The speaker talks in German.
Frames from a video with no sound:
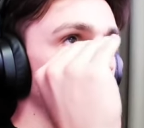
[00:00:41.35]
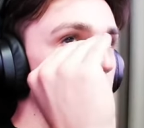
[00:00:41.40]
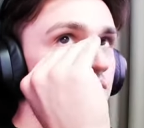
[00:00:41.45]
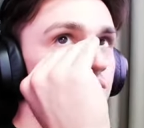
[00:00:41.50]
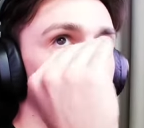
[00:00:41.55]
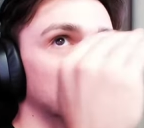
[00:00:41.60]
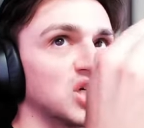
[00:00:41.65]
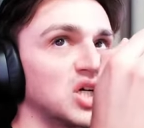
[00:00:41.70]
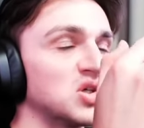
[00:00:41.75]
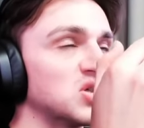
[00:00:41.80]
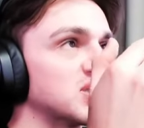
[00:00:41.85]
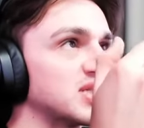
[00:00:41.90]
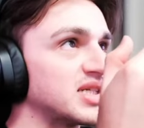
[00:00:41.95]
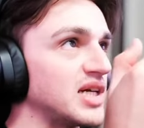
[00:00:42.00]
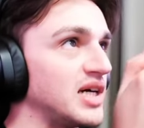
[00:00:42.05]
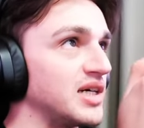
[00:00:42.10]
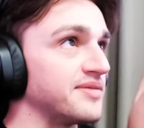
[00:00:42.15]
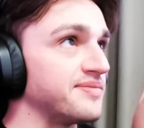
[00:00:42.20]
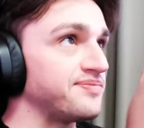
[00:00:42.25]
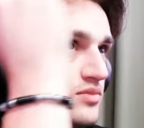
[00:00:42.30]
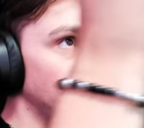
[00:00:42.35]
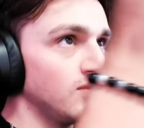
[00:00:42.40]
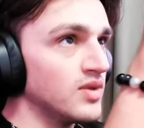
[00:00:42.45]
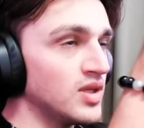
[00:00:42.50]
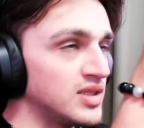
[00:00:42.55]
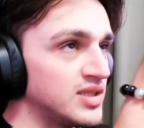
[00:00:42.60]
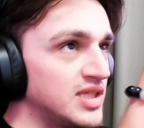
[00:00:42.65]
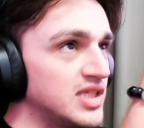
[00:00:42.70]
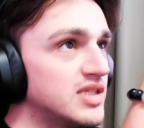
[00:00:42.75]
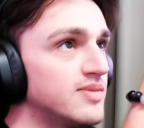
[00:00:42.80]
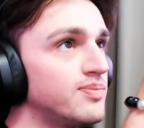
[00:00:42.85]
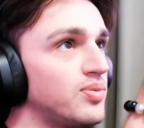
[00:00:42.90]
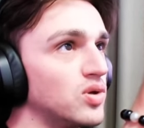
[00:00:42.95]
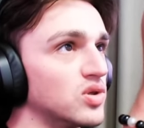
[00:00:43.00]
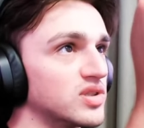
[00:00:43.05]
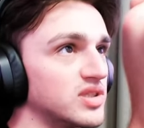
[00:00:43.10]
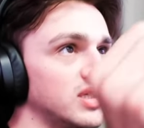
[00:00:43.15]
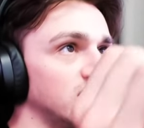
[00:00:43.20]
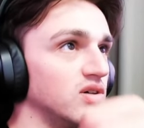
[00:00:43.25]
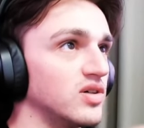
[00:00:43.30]
Wir schauen uns hier an. Diesen
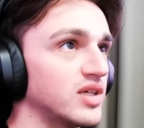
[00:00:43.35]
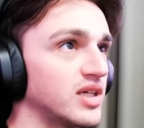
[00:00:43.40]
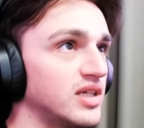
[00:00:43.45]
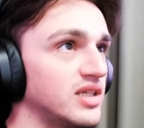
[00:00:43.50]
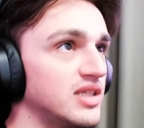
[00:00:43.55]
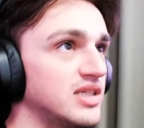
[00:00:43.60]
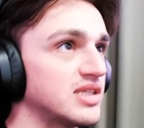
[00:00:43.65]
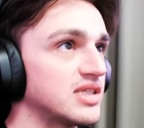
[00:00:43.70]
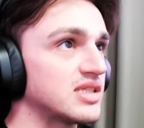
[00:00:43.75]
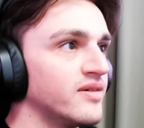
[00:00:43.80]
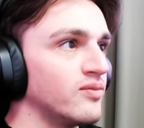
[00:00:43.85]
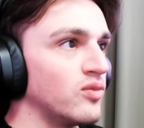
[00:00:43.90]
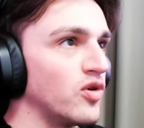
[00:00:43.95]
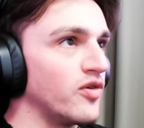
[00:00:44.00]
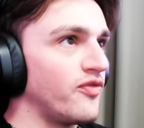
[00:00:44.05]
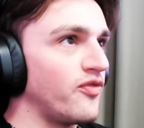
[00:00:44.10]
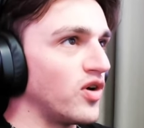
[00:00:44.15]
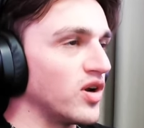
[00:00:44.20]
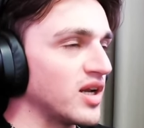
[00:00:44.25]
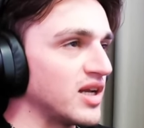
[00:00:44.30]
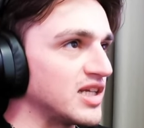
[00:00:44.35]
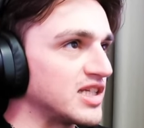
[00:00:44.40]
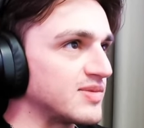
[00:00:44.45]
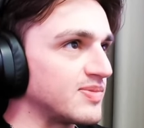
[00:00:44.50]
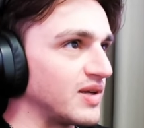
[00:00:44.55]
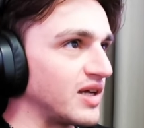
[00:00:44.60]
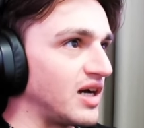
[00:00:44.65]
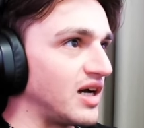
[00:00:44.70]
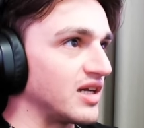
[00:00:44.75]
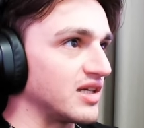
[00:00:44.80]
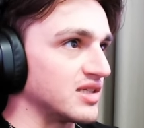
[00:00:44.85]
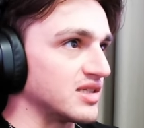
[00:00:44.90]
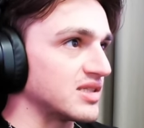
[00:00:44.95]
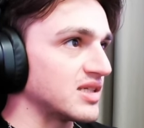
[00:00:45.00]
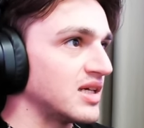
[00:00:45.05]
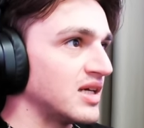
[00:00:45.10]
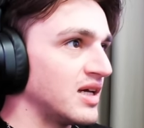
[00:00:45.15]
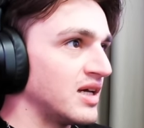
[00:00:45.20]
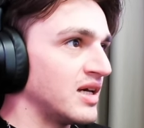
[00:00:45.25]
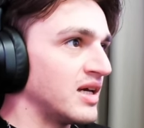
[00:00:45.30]
Punkt hier, okay? Dieses, wo vorne links mein Rad ist.
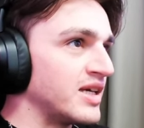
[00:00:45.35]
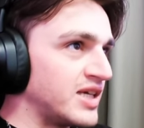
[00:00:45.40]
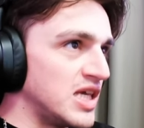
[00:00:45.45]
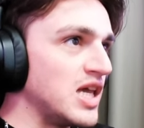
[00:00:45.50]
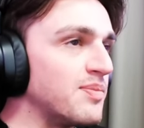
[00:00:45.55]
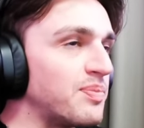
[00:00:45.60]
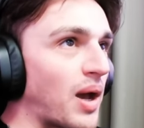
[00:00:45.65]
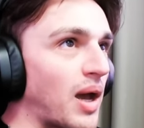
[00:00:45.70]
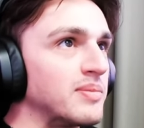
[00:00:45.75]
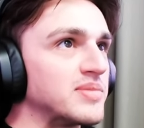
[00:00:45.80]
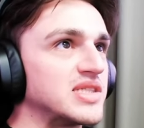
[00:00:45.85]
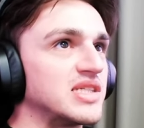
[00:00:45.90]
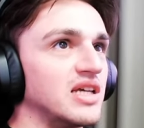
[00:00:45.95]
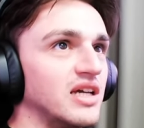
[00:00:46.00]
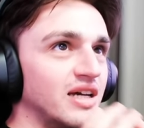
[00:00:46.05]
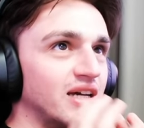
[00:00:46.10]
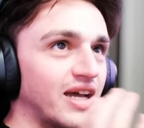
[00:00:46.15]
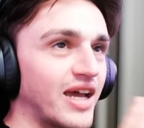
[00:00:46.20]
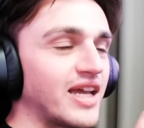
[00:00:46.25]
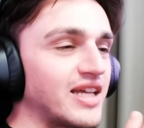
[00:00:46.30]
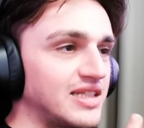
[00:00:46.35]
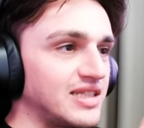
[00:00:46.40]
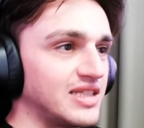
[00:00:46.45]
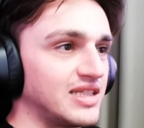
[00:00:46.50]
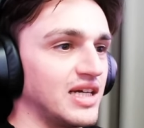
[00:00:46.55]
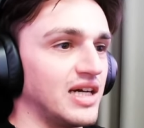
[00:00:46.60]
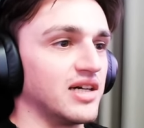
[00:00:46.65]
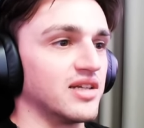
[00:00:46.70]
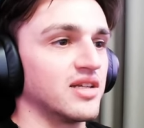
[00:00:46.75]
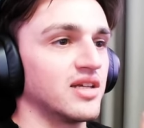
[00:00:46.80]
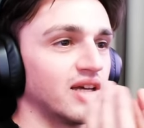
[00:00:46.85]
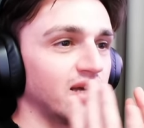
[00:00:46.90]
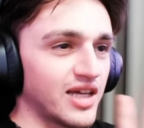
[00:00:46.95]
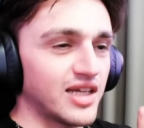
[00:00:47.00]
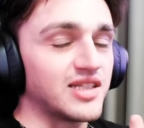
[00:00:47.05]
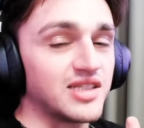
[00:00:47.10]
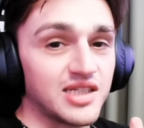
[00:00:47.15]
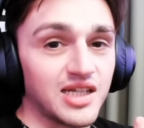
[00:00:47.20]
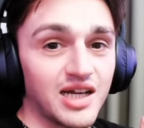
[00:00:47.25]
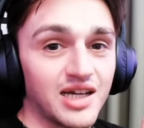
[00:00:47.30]
Hier bremst ihr. Richtig hart.
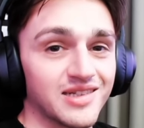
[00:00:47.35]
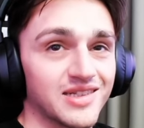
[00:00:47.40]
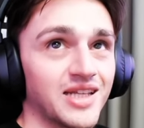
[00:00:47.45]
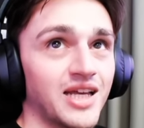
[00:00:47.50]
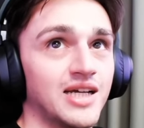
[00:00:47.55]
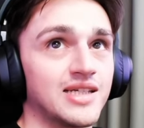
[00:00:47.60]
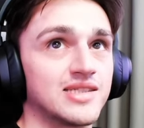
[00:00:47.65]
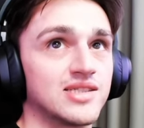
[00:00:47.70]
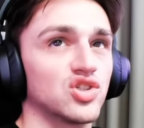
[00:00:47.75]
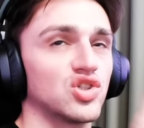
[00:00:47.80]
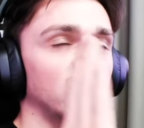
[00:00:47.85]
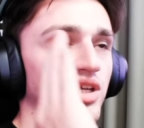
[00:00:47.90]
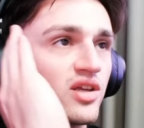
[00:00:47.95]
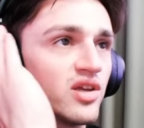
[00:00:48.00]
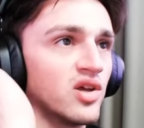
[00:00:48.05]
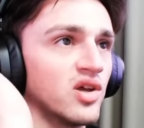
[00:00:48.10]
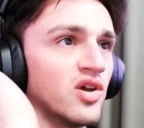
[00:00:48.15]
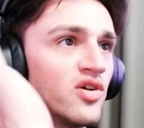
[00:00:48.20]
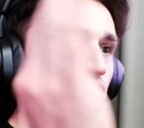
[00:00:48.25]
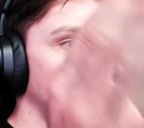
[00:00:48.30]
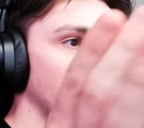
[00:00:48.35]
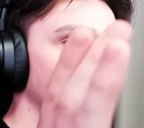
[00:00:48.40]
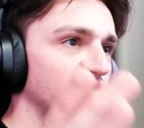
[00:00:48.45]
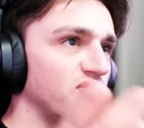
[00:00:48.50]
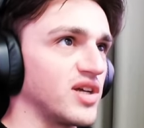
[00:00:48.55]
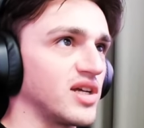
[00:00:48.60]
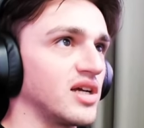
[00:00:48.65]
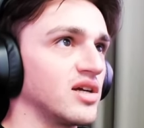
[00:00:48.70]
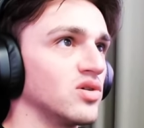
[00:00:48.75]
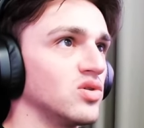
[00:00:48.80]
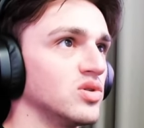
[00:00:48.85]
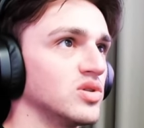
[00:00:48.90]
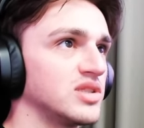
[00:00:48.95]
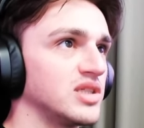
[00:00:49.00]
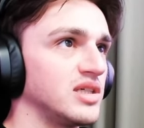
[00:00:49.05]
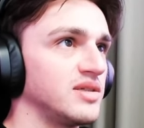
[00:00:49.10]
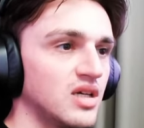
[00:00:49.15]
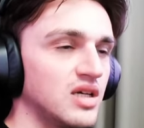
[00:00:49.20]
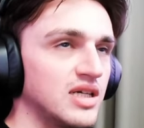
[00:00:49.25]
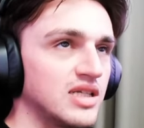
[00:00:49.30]
Richtig hart in die Eisen stecken. Fünfter Gang
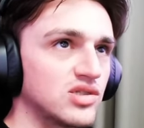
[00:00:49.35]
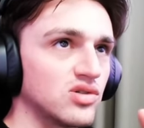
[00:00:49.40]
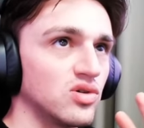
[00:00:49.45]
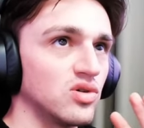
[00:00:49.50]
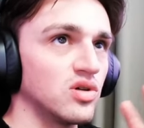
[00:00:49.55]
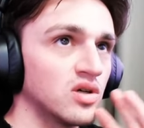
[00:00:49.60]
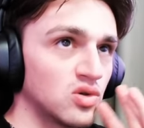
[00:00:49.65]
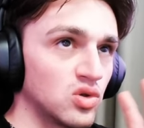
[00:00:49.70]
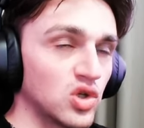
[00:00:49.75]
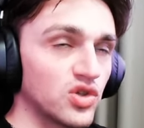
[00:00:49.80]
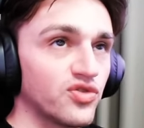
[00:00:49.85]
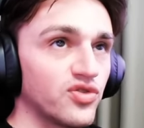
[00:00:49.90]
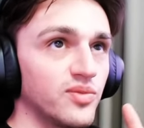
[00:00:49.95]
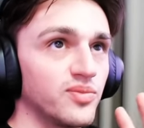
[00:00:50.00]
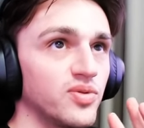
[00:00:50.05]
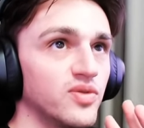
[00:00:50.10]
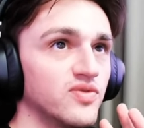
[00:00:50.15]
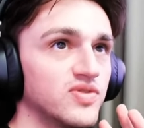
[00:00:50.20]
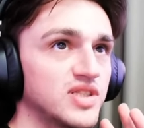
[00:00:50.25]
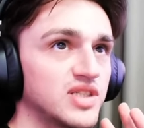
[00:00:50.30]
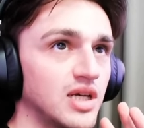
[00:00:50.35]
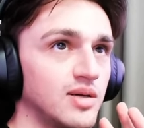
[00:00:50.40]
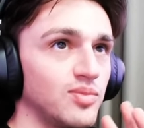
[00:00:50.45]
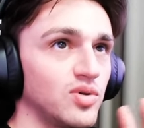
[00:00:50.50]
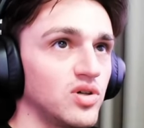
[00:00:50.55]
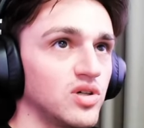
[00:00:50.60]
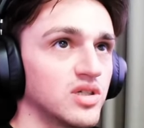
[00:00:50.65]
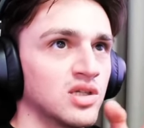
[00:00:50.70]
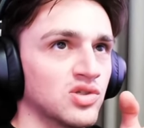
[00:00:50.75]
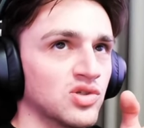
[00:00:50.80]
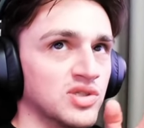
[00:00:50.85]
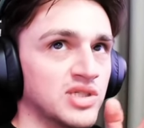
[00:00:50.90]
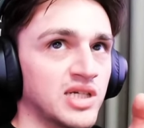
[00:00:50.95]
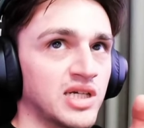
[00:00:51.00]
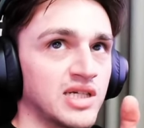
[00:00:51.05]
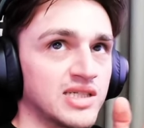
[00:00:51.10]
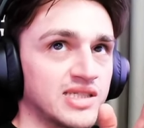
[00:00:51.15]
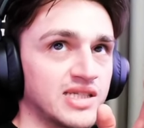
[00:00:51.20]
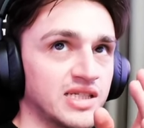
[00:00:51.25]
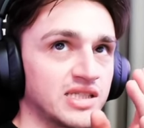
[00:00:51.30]
runter, also kurz vom 50er Board, so
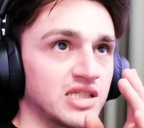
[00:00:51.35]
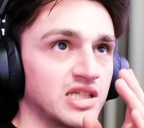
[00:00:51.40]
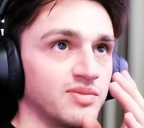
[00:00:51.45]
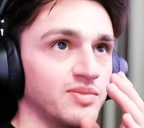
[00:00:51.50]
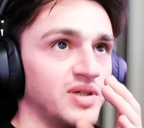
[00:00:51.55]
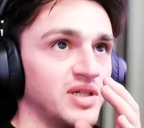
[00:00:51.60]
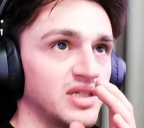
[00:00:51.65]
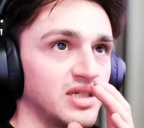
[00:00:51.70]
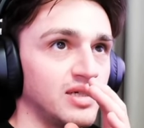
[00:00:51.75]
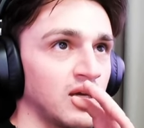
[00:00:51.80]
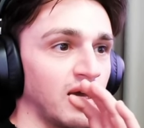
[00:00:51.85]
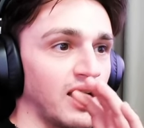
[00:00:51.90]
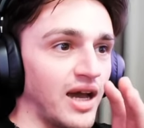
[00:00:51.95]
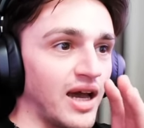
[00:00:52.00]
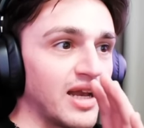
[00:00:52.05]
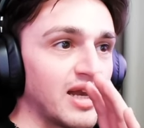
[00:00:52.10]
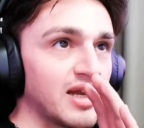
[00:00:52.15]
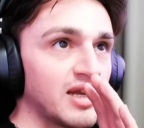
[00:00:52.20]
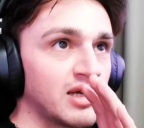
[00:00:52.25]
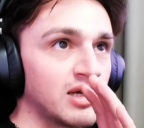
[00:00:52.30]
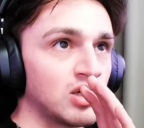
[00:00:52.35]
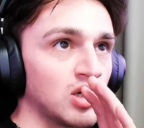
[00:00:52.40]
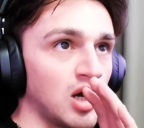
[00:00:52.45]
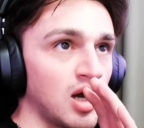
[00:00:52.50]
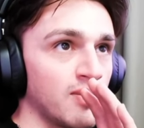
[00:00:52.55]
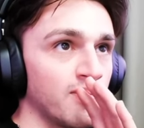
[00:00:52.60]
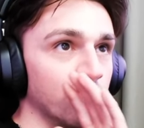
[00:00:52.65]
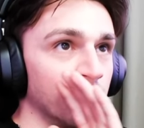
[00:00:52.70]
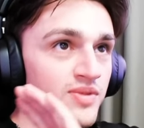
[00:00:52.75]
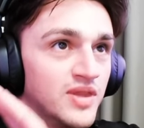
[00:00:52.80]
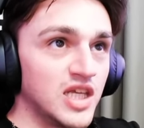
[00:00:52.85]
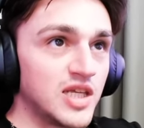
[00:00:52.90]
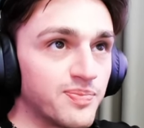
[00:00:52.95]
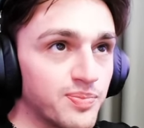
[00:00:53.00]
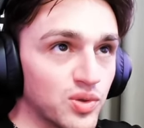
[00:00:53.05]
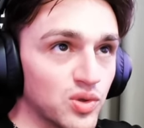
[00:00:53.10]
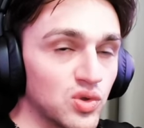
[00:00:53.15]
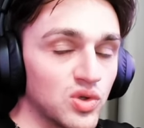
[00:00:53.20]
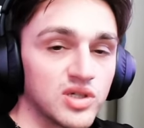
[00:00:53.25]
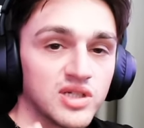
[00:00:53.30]
circa 60 Meter. Ran an den Körb, nicht
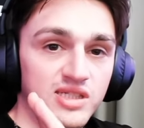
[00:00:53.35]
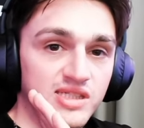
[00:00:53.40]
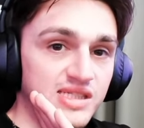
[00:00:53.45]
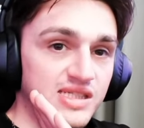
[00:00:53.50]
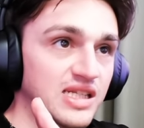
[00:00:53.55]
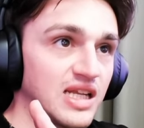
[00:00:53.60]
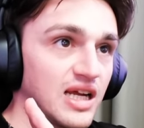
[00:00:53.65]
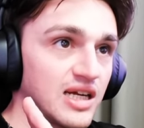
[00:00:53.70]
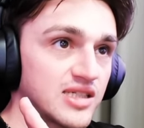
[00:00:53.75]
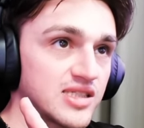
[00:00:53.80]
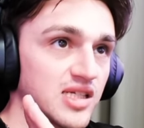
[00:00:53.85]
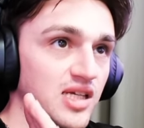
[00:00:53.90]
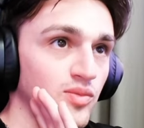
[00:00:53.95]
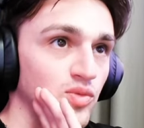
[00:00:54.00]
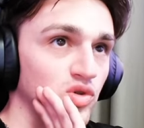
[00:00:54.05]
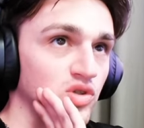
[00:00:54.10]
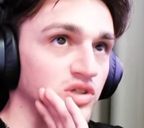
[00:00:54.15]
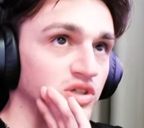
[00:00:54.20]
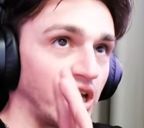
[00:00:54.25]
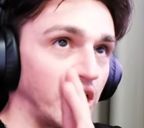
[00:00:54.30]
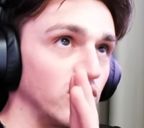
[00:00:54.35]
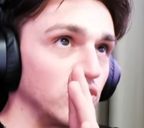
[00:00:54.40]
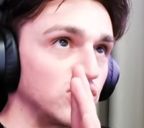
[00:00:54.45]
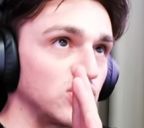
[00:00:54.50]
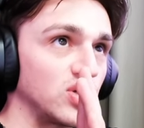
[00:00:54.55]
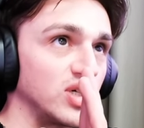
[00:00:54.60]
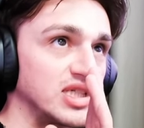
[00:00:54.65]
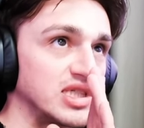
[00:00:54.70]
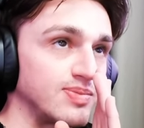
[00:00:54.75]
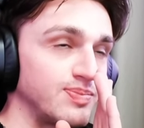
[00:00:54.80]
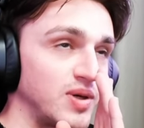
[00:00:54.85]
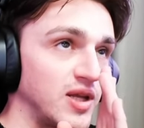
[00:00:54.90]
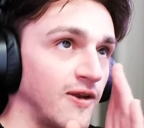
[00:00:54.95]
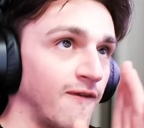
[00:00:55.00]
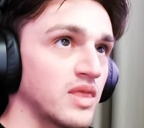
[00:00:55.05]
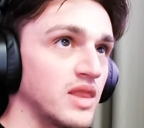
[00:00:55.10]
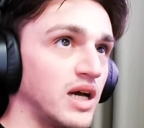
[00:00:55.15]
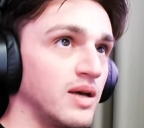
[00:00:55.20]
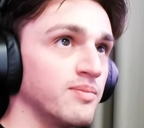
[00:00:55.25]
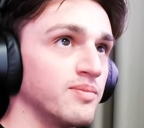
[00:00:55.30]
berühren, das ist langsam und kann euch sogar spinnen.
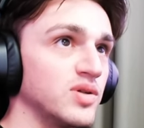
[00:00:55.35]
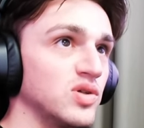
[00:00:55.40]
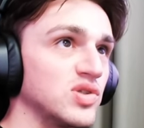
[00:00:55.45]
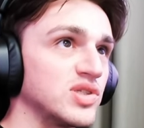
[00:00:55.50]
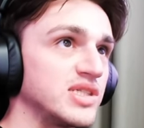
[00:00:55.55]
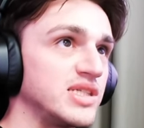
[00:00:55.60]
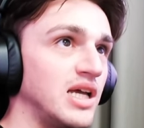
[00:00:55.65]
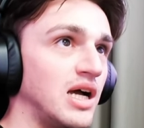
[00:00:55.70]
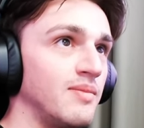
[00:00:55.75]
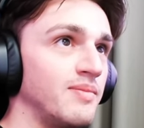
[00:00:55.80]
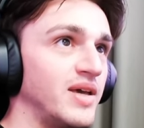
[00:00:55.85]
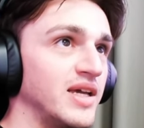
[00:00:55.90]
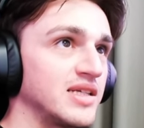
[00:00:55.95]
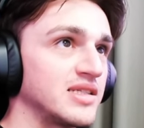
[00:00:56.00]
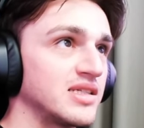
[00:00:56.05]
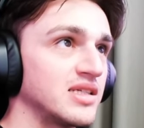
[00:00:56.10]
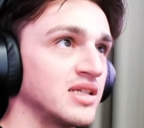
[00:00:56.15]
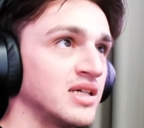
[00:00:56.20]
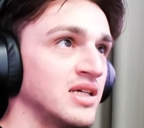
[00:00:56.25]
Dann benutzt ihr am Exit